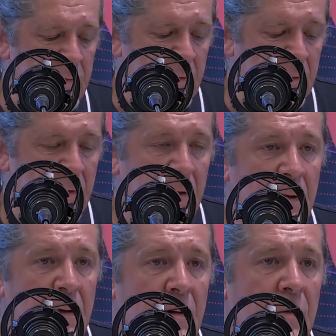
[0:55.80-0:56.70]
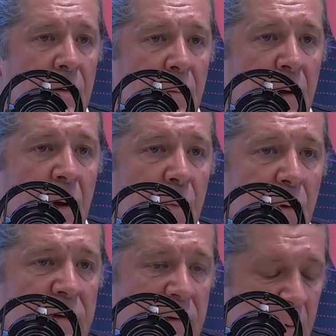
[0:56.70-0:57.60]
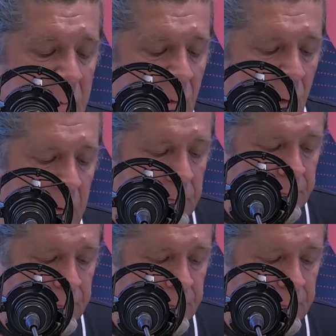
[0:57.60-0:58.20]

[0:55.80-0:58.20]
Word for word: sanitaires par rapport à ces habitants-là,